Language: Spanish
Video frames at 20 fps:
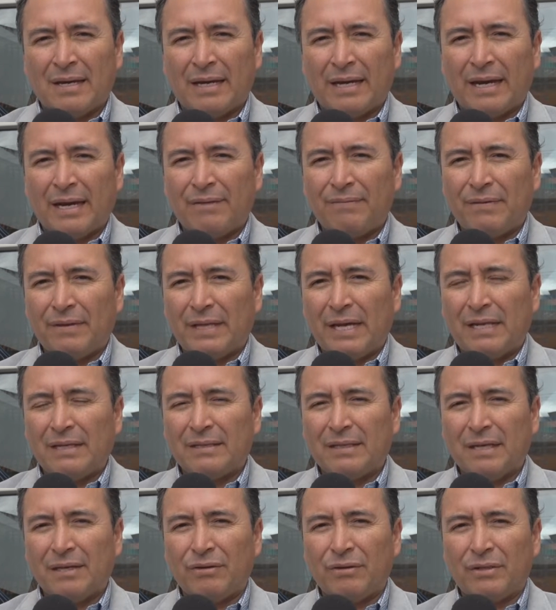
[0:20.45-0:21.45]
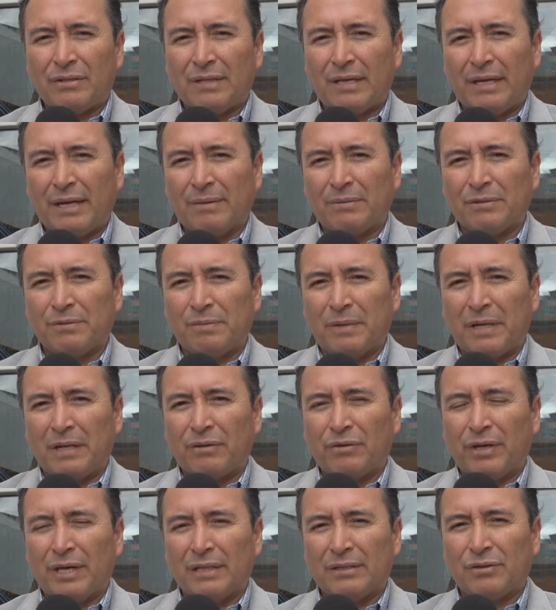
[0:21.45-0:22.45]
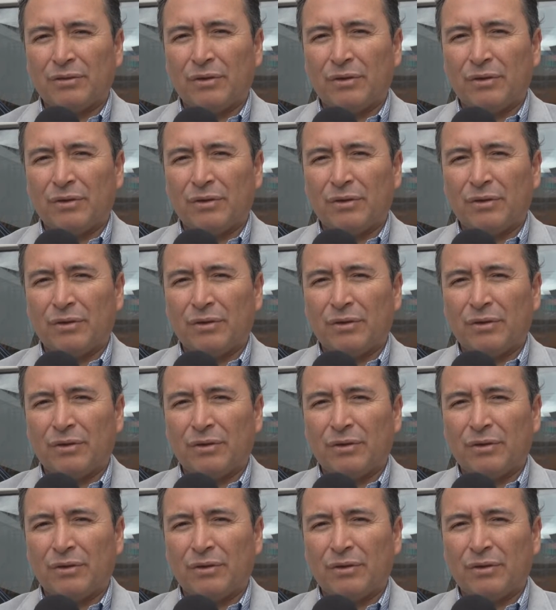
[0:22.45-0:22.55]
legal finalizado y estaríamos esperando ya